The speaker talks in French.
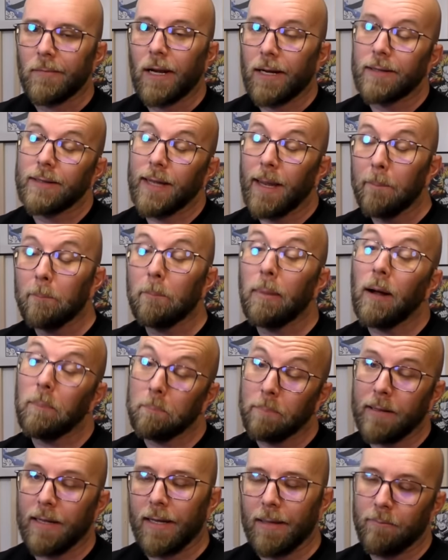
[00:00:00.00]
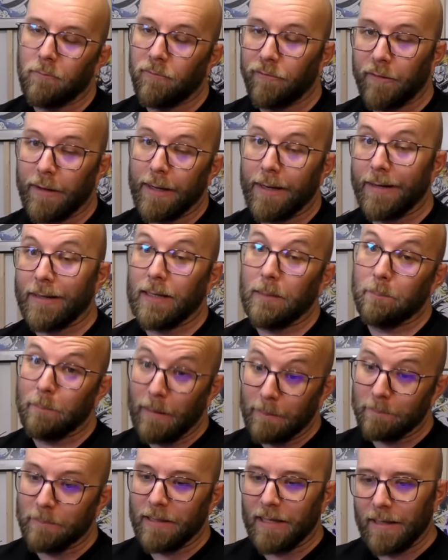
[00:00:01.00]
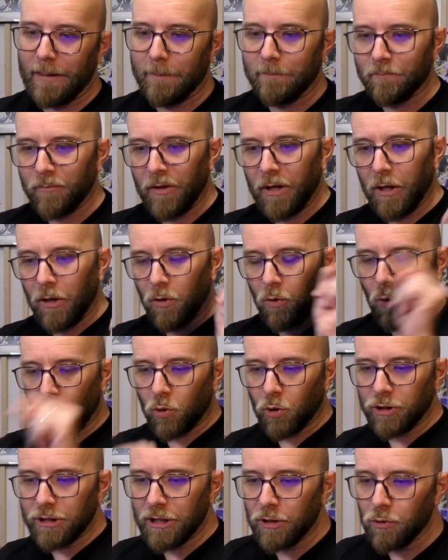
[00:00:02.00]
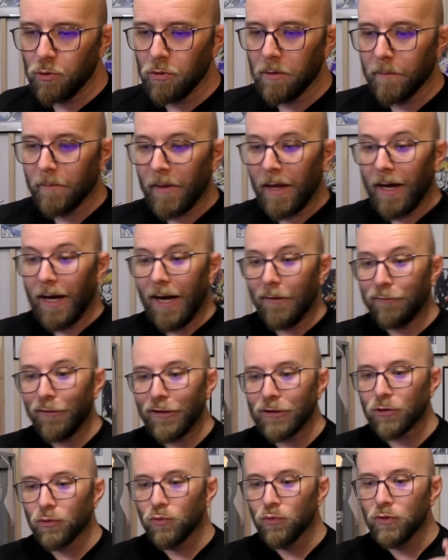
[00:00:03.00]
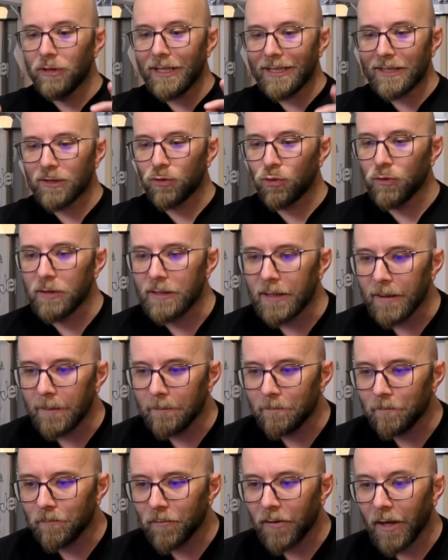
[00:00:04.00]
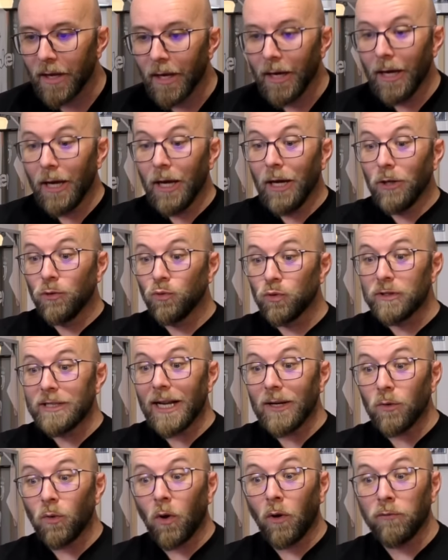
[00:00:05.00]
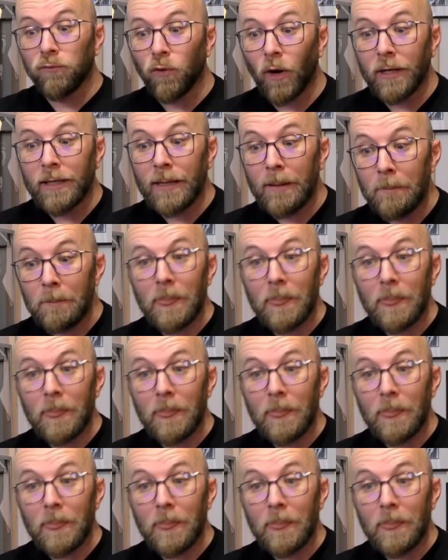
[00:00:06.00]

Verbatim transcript: T'es pas prêt, mon frère, t'es pas prêt. On continue. Afin de nous excuser, nous allons envoyer